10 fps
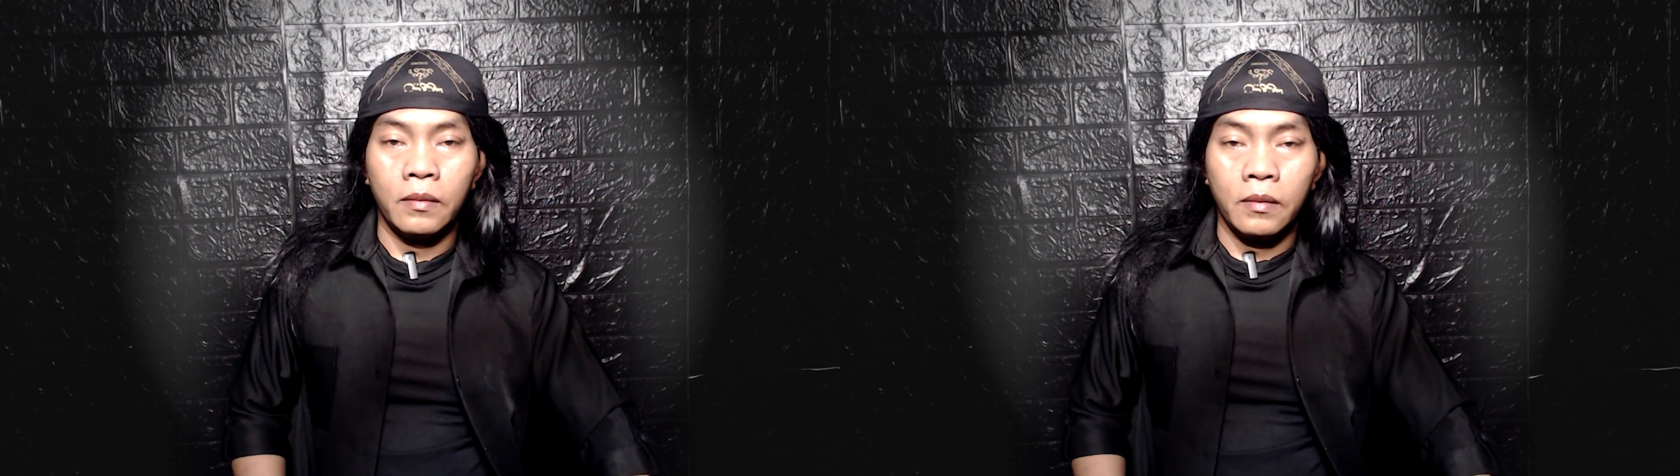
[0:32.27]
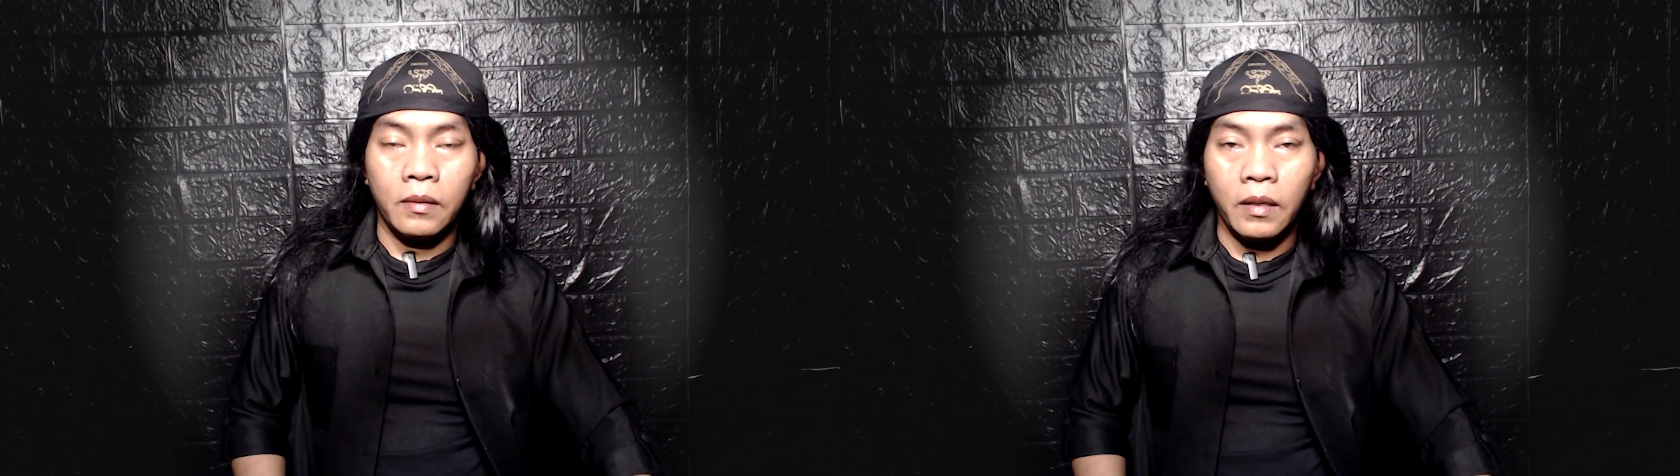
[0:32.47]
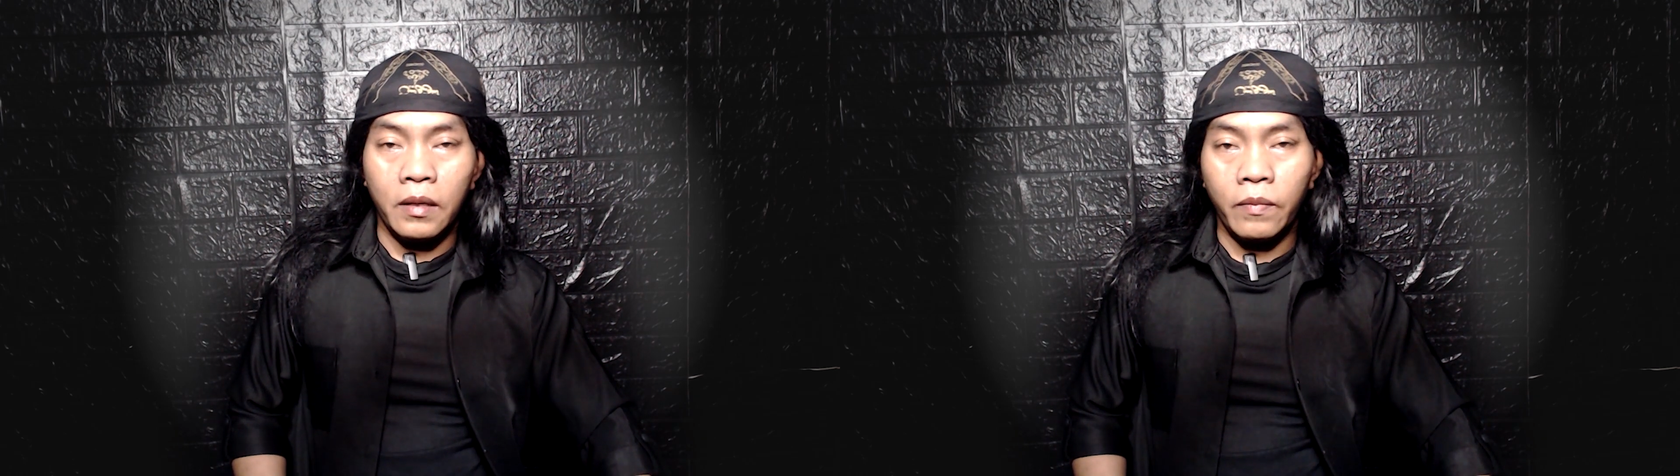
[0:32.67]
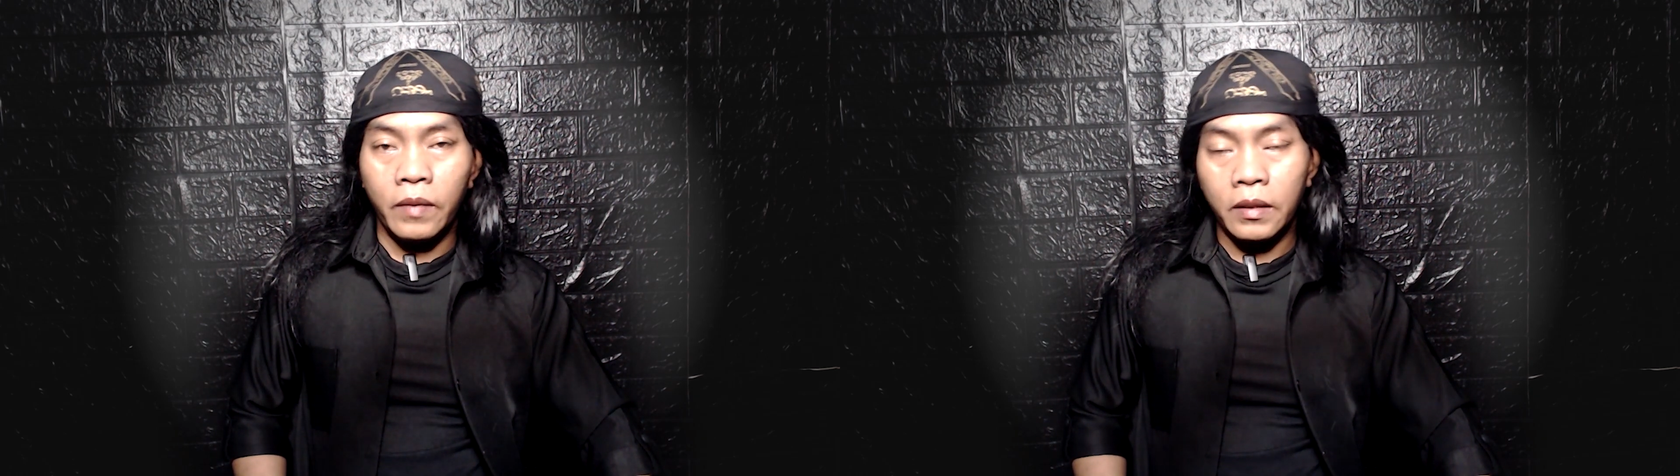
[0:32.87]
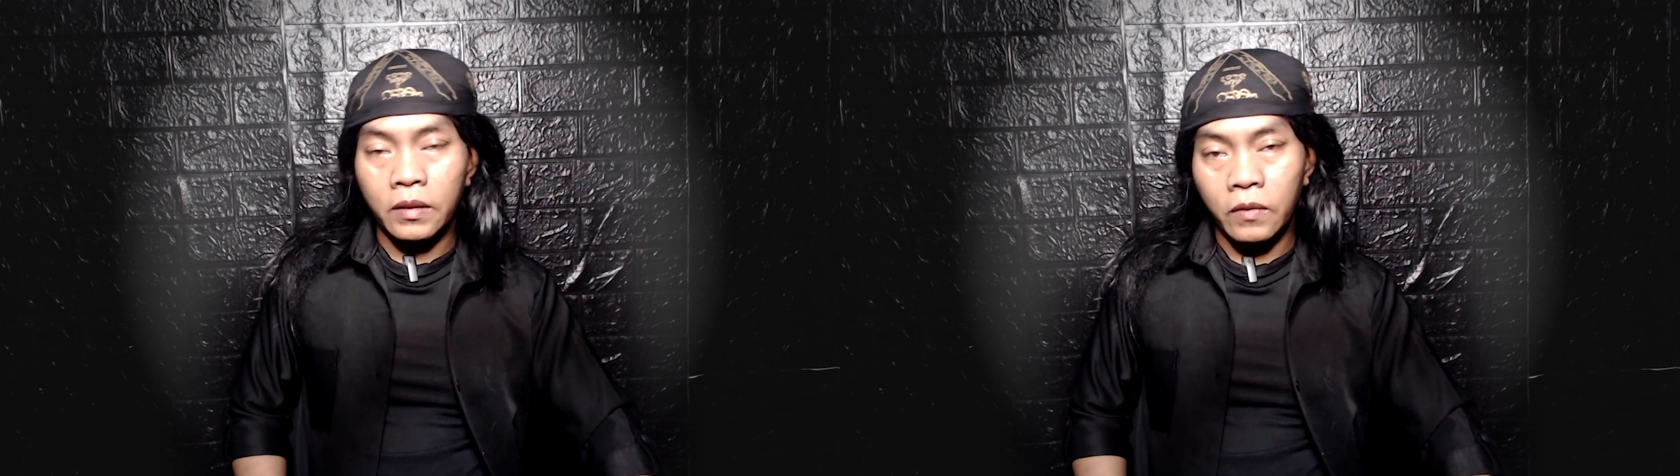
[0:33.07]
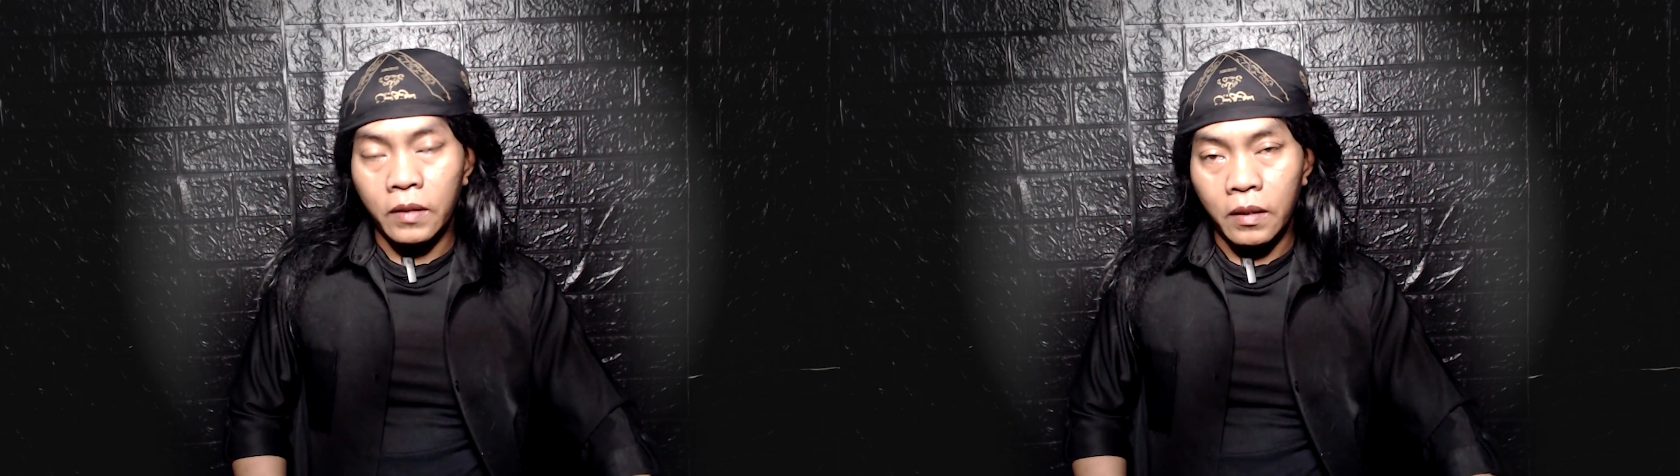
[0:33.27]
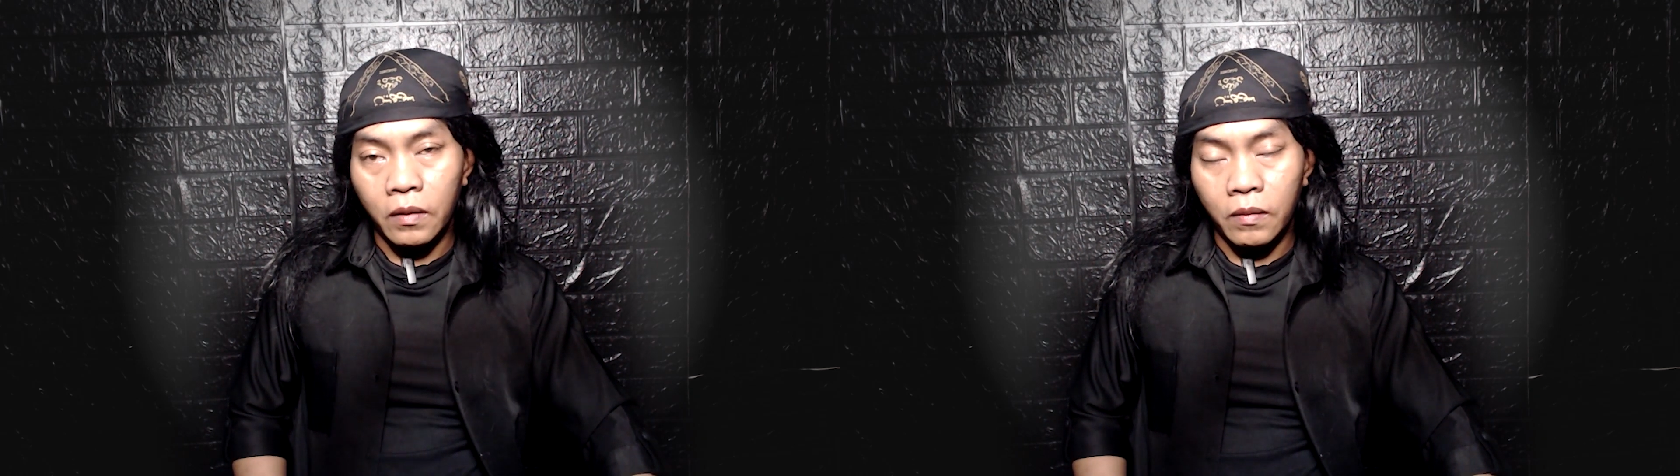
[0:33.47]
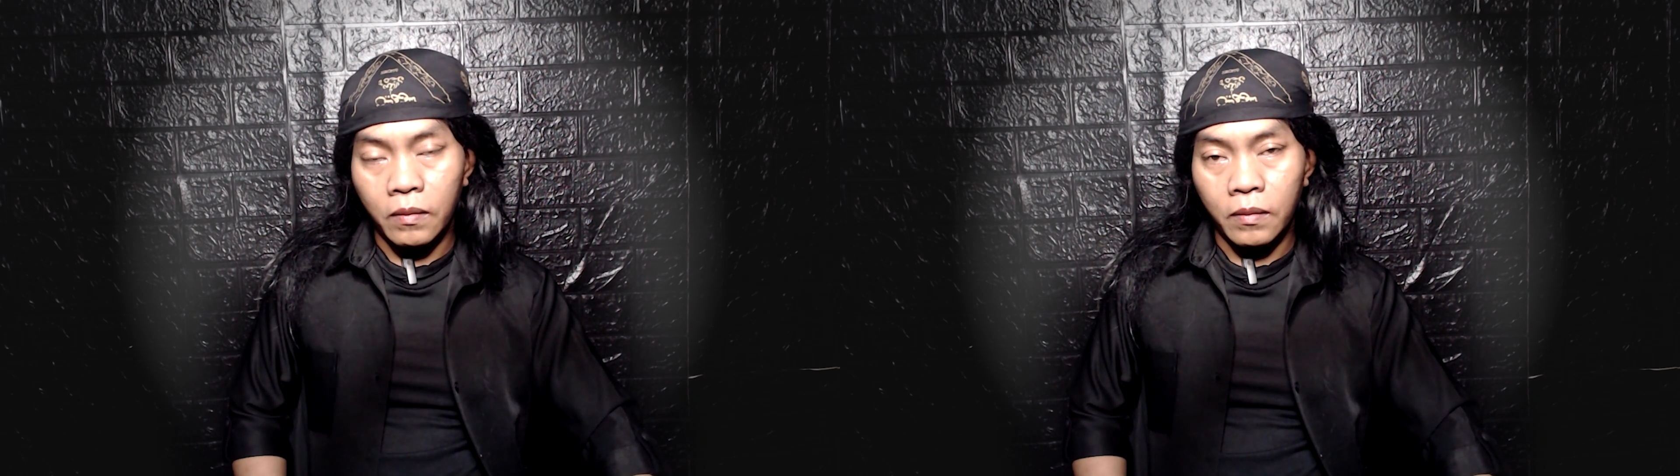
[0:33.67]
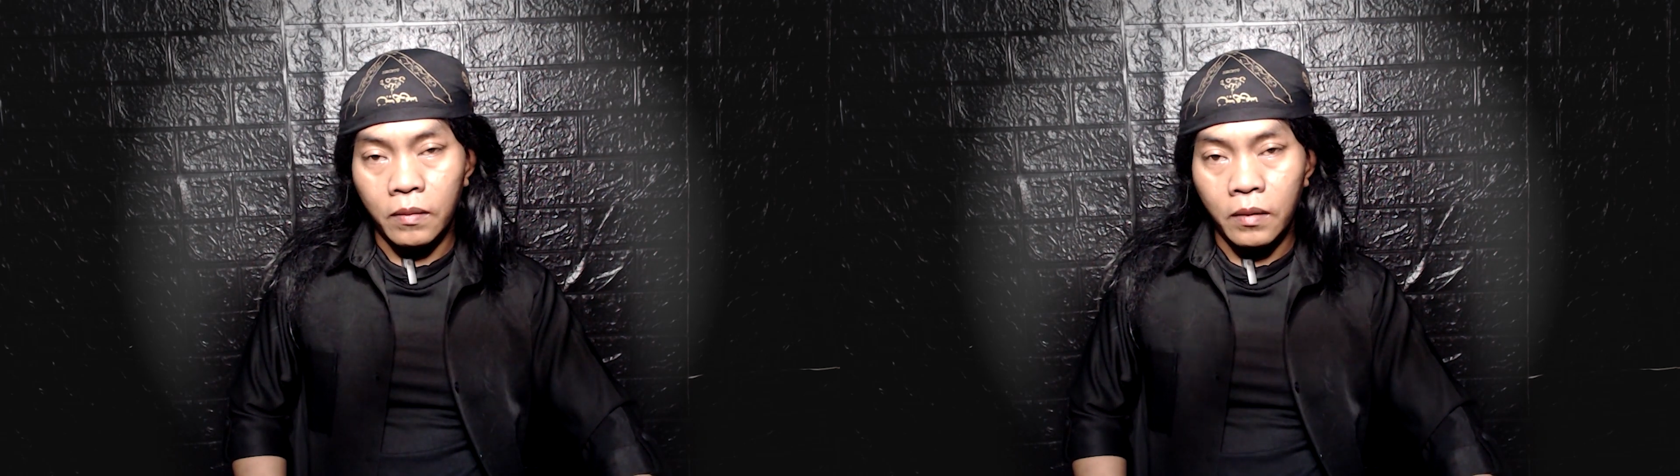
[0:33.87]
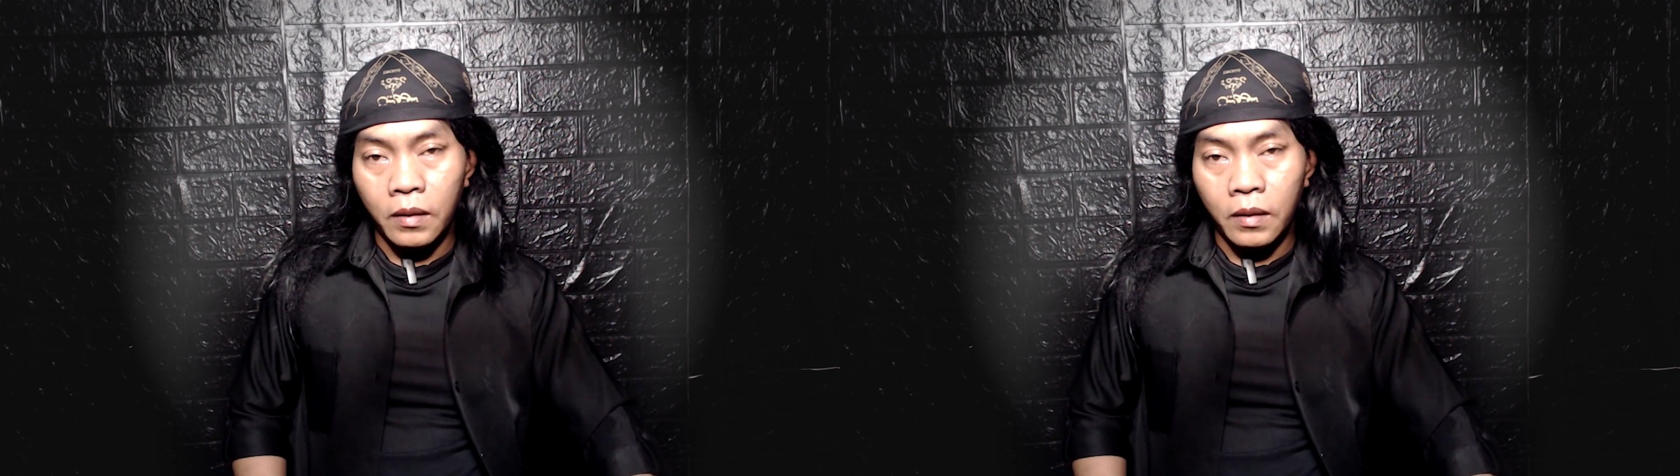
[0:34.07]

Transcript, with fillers: Nah, para saudaraku,